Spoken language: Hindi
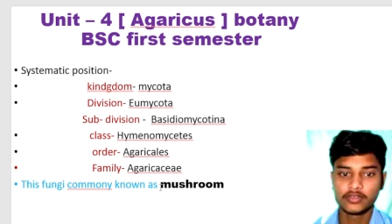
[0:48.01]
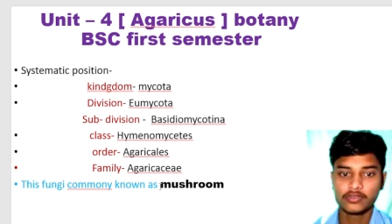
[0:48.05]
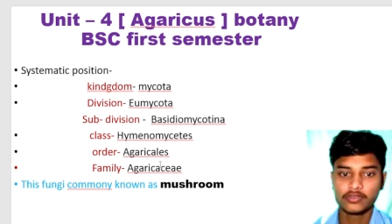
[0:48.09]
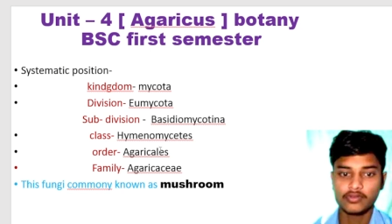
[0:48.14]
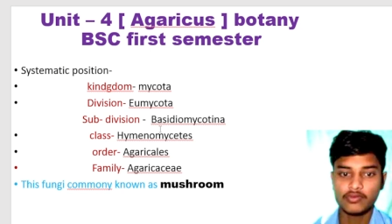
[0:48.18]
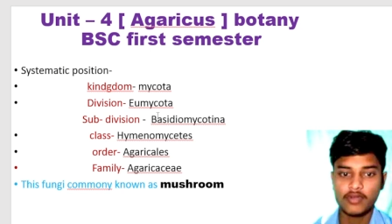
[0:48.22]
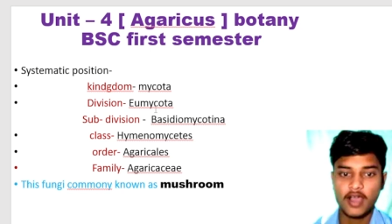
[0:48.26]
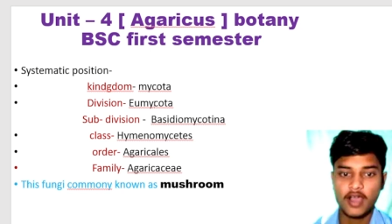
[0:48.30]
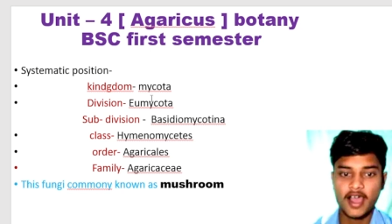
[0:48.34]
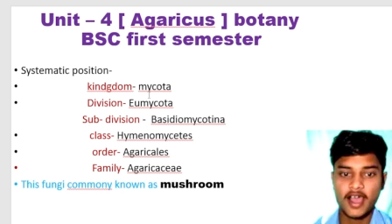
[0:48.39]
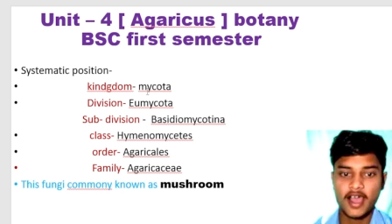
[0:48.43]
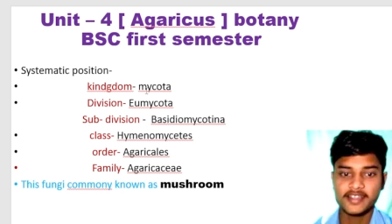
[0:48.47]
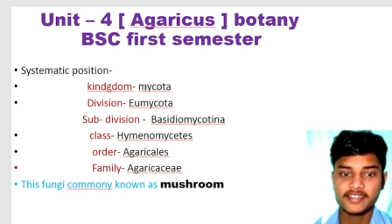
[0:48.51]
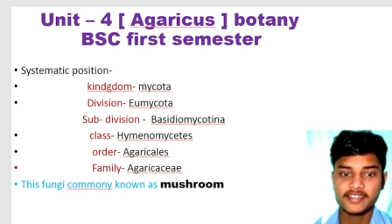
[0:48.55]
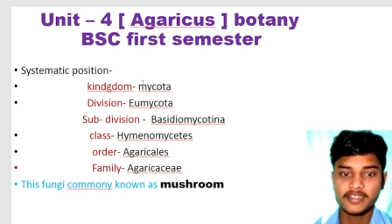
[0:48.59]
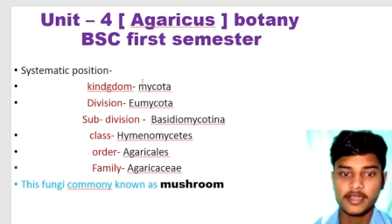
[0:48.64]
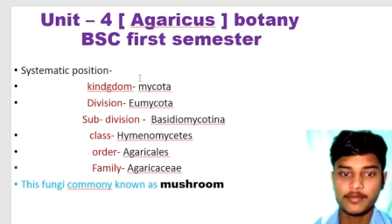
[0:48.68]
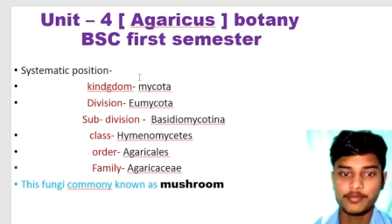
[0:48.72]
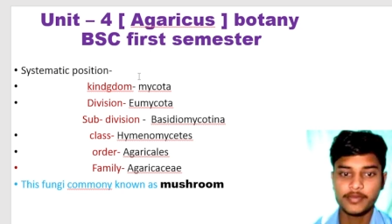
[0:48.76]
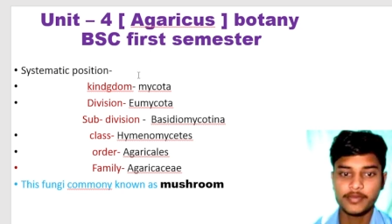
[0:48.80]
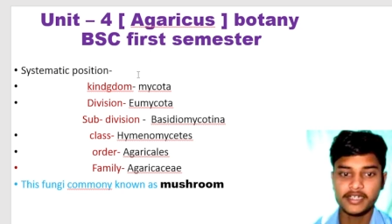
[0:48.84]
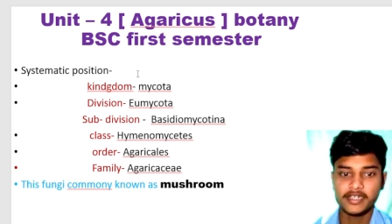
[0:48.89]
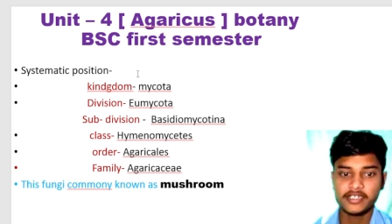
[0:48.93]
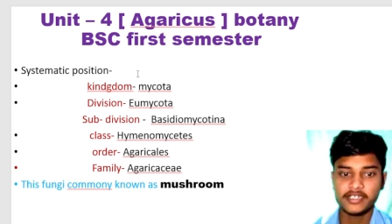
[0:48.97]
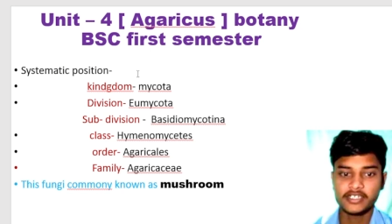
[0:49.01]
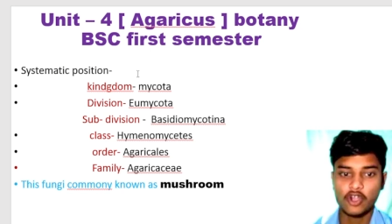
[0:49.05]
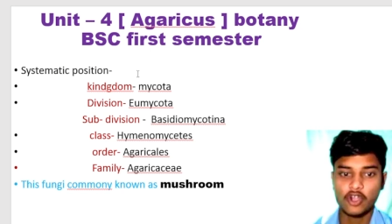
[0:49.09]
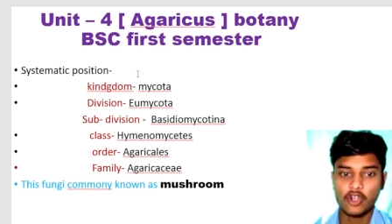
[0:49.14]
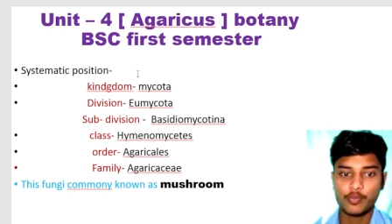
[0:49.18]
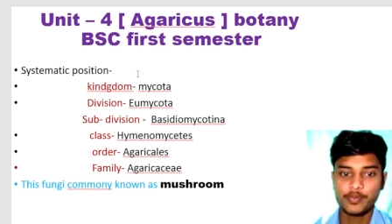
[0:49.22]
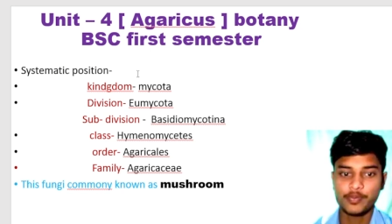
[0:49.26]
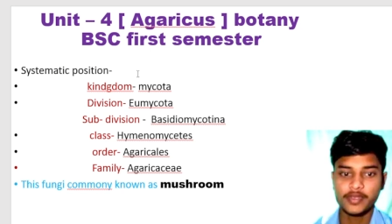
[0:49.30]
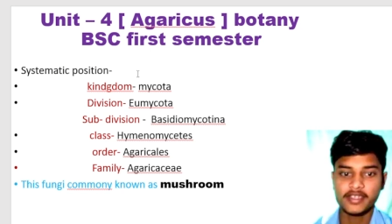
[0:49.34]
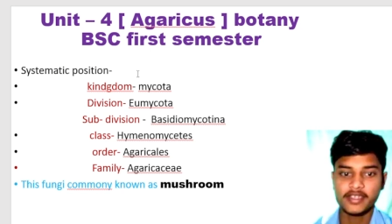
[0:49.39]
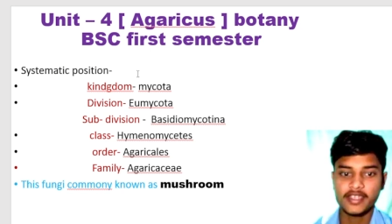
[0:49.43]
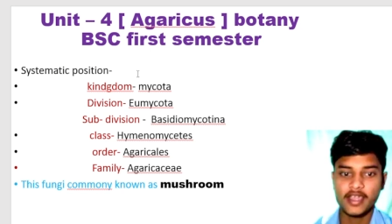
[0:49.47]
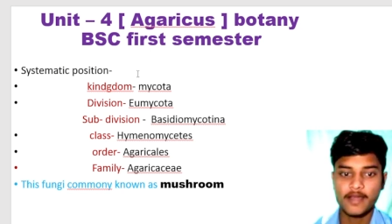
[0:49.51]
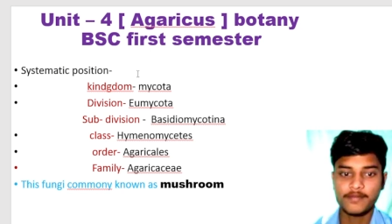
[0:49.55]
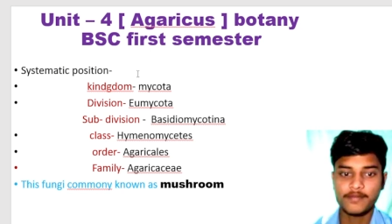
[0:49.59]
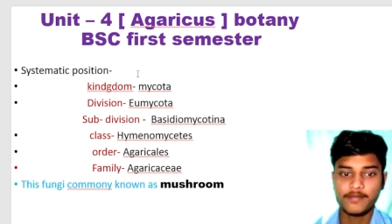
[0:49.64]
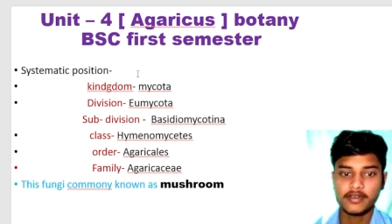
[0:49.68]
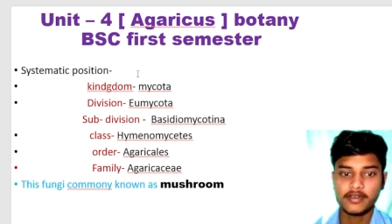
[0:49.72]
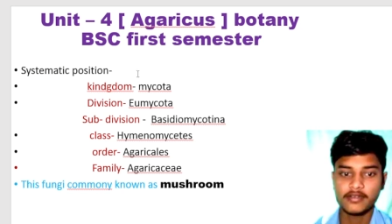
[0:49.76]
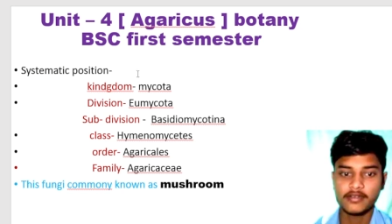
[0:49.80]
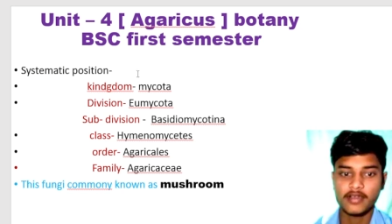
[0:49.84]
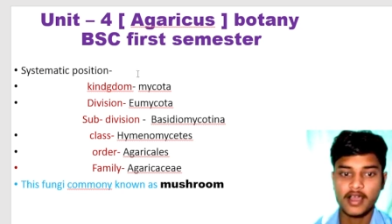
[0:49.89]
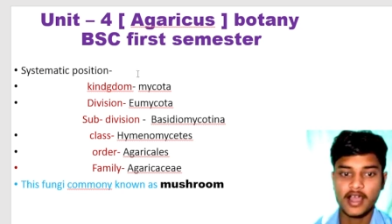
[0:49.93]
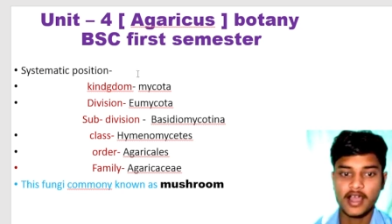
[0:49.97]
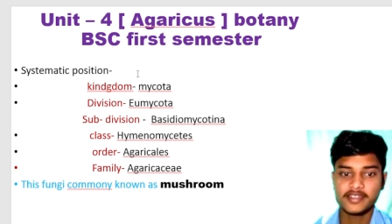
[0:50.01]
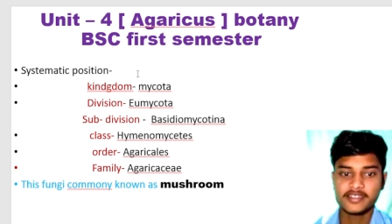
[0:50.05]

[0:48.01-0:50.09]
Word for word: तो आज का मेन टॉपिक या फिर